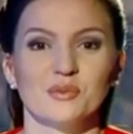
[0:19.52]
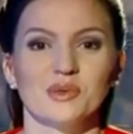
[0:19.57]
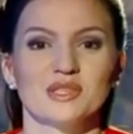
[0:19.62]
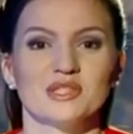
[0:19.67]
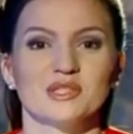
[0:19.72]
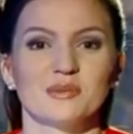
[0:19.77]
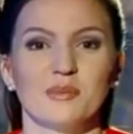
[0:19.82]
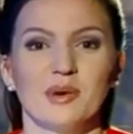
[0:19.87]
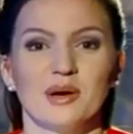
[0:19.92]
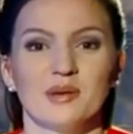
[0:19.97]

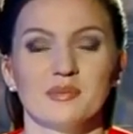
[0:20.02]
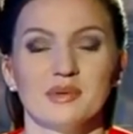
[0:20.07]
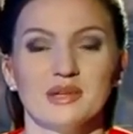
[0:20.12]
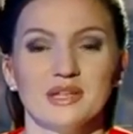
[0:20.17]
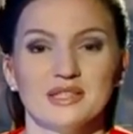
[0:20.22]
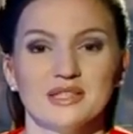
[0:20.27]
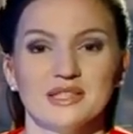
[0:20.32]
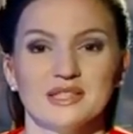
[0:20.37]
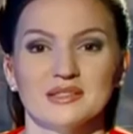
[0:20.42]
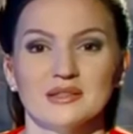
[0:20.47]
день с
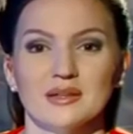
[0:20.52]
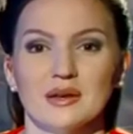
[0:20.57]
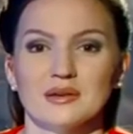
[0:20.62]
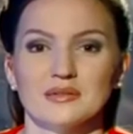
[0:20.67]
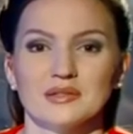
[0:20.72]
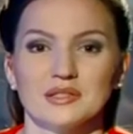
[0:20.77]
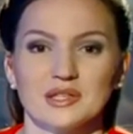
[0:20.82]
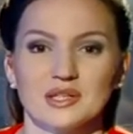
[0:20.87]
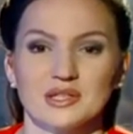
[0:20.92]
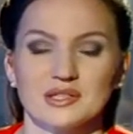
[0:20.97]
победой на
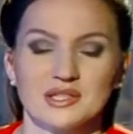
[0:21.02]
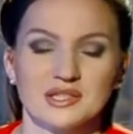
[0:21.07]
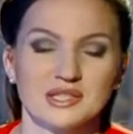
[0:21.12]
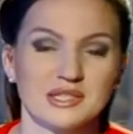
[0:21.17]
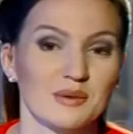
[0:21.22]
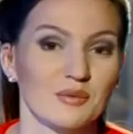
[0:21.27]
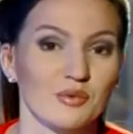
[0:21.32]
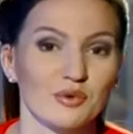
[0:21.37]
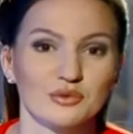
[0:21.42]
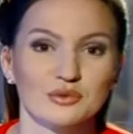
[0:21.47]

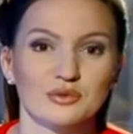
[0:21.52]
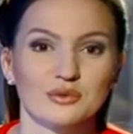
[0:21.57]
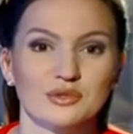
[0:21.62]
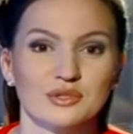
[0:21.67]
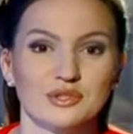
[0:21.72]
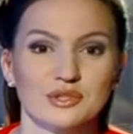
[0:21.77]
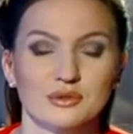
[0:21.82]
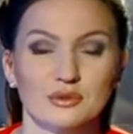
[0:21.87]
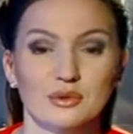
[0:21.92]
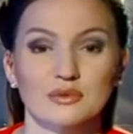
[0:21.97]
всероссийском
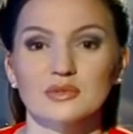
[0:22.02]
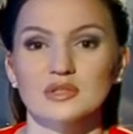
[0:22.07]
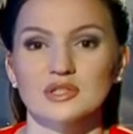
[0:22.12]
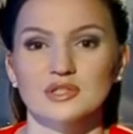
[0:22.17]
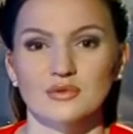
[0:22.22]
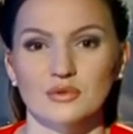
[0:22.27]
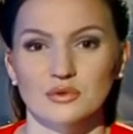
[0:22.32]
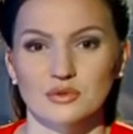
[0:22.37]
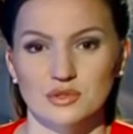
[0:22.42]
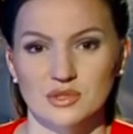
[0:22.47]
конкурсе «Новые
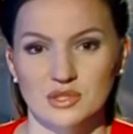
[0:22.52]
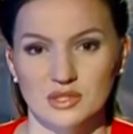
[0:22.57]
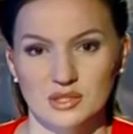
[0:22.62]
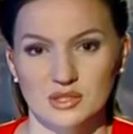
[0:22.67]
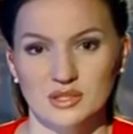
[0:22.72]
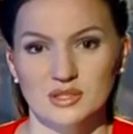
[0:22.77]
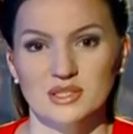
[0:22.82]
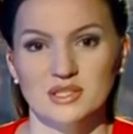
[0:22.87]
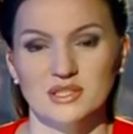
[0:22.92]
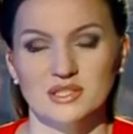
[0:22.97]

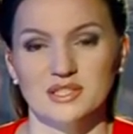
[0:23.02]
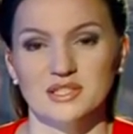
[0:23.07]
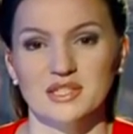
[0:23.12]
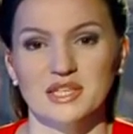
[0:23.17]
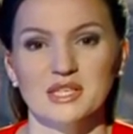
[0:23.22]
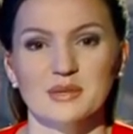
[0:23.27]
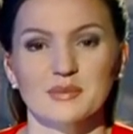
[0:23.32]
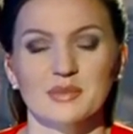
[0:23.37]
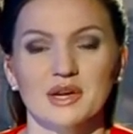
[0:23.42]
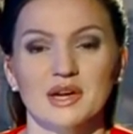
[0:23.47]
звезды».
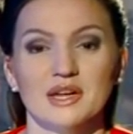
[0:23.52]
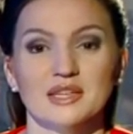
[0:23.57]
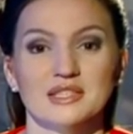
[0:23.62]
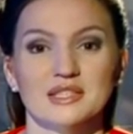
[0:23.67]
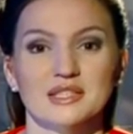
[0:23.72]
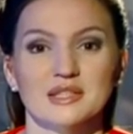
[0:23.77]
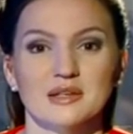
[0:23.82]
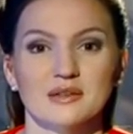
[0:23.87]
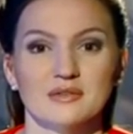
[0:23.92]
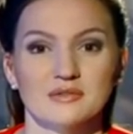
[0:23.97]
Состязание
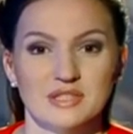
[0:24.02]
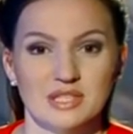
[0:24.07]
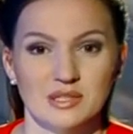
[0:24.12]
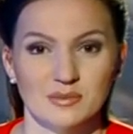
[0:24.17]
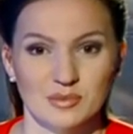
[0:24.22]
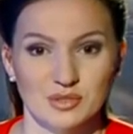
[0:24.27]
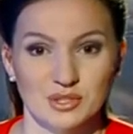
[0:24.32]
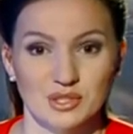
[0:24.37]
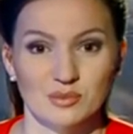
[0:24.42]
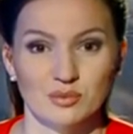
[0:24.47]
проходило в
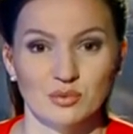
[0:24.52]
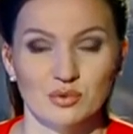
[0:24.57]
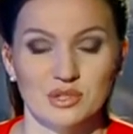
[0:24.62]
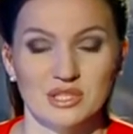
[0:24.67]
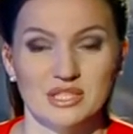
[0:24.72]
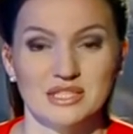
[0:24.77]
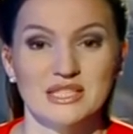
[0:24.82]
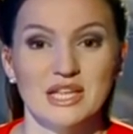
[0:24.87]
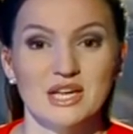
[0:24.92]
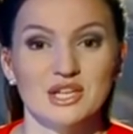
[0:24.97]

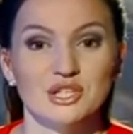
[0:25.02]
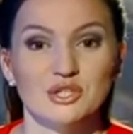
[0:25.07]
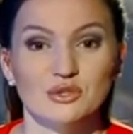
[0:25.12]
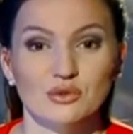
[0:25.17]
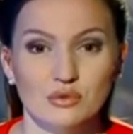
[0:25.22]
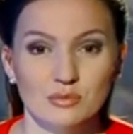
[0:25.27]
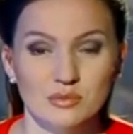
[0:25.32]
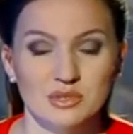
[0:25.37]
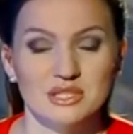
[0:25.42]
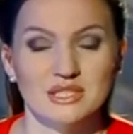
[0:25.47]
Санкт-Петербурге. Наш
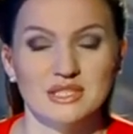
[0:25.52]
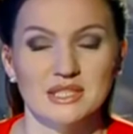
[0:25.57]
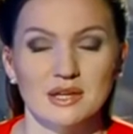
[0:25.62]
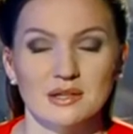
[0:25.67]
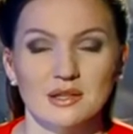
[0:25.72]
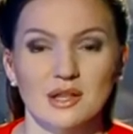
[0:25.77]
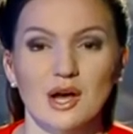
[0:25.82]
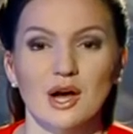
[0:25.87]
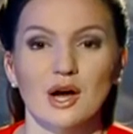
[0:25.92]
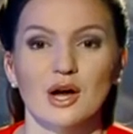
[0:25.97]
номер
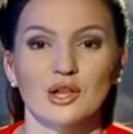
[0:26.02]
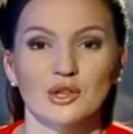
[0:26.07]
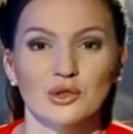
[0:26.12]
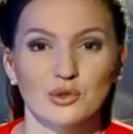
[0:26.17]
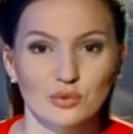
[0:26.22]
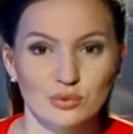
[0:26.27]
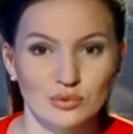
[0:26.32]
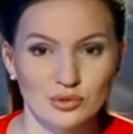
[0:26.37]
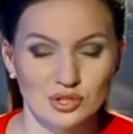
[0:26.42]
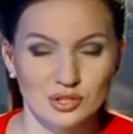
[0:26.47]
стал
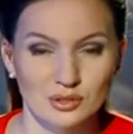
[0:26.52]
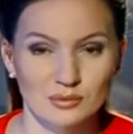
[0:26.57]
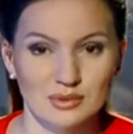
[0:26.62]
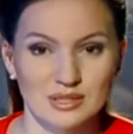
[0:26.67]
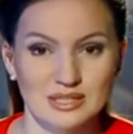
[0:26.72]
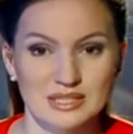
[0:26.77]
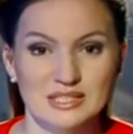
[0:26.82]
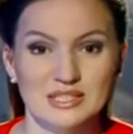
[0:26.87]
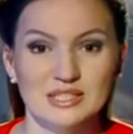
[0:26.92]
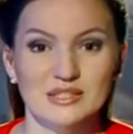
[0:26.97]
лучшим
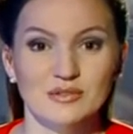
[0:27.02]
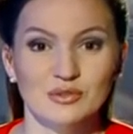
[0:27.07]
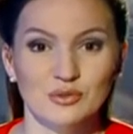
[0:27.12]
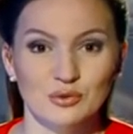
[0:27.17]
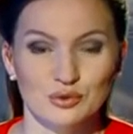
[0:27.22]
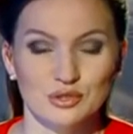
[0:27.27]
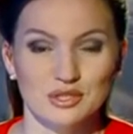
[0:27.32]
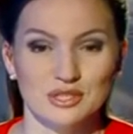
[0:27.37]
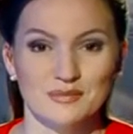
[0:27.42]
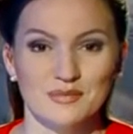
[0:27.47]
из
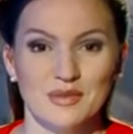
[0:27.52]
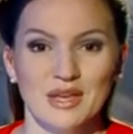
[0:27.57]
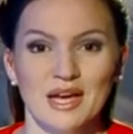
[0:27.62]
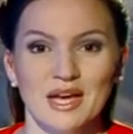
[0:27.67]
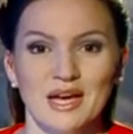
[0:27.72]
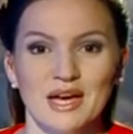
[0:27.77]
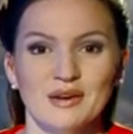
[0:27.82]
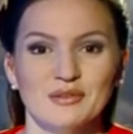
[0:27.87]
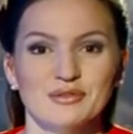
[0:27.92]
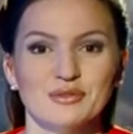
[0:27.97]
90.
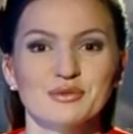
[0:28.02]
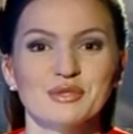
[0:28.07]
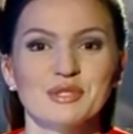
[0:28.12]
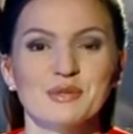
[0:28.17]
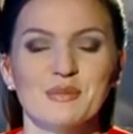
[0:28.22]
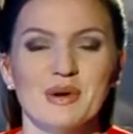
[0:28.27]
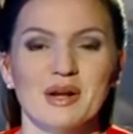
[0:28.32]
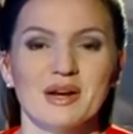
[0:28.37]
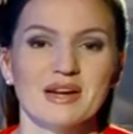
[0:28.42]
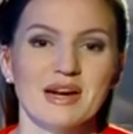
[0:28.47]
В
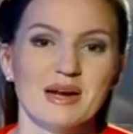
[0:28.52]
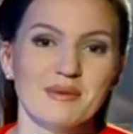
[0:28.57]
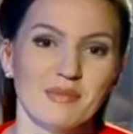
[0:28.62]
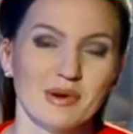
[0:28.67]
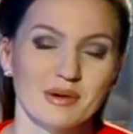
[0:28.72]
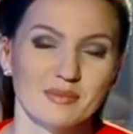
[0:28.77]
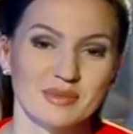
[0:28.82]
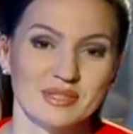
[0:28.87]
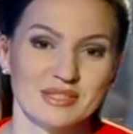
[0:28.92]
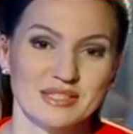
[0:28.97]
студии
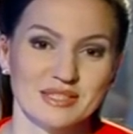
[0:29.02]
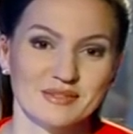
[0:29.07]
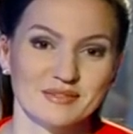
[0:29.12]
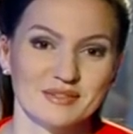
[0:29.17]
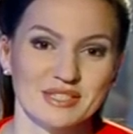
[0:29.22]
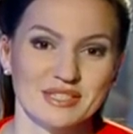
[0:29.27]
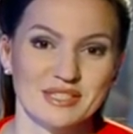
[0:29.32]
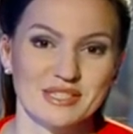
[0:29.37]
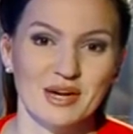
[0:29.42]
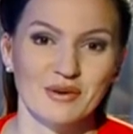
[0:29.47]
программы
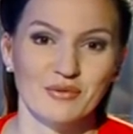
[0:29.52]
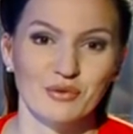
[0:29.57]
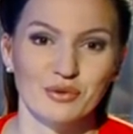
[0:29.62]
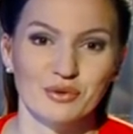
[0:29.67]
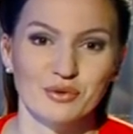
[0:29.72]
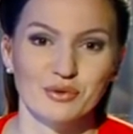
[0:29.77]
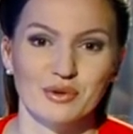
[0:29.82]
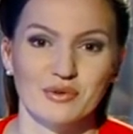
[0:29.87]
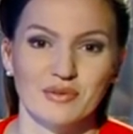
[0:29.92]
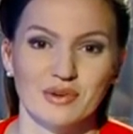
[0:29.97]
«Объективный
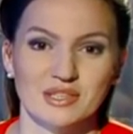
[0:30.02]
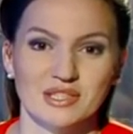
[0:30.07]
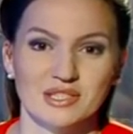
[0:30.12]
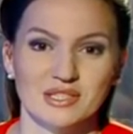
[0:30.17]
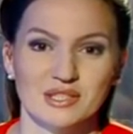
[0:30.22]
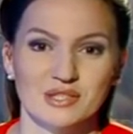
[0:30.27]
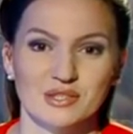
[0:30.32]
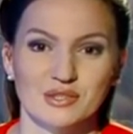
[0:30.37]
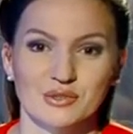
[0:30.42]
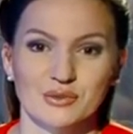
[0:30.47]
разговор»
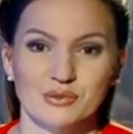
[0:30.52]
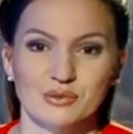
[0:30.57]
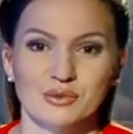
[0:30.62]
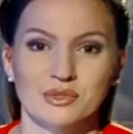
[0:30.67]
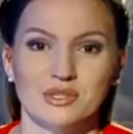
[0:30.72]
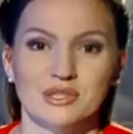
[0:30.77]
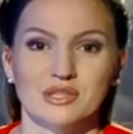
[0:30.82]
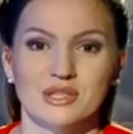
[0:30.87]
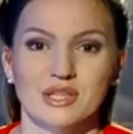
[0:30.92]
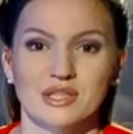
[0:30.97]
руководитель
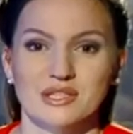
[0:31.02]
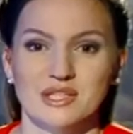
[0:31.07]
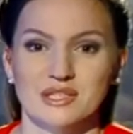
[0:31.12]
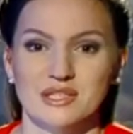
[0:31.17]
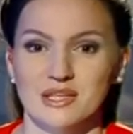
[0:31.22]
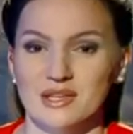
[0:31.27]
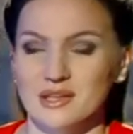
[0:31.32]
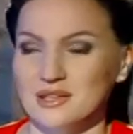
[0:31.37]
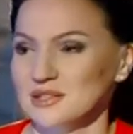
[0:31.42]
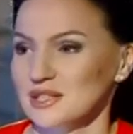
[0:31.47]
студии
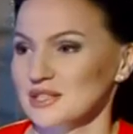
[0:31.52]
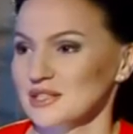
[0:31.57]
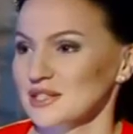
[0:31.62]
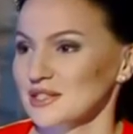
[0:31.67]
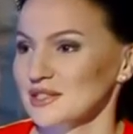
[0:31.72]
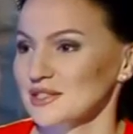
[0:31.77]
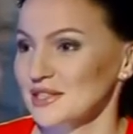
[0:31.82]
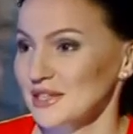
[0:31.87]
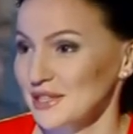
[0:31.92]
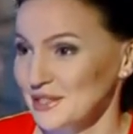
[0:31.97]
Татьяна Лях.
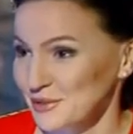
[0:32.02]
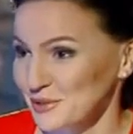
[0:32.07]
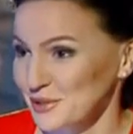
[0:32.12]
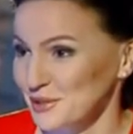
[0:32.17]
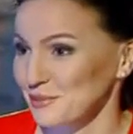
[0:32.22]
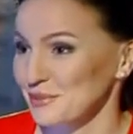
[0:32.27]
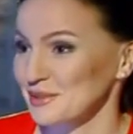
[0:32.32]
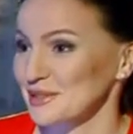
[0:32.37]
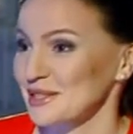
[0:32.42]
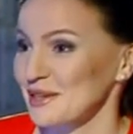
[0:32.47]
Татьяна,
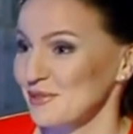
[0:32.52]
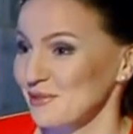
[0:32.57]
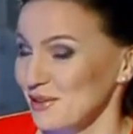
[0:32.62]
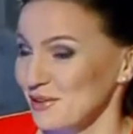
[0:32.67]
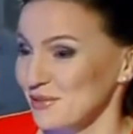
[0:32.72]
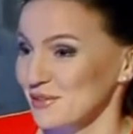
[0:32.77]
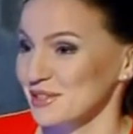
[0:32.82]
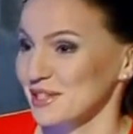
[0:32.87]
здравствуйте. Поздравляю вас,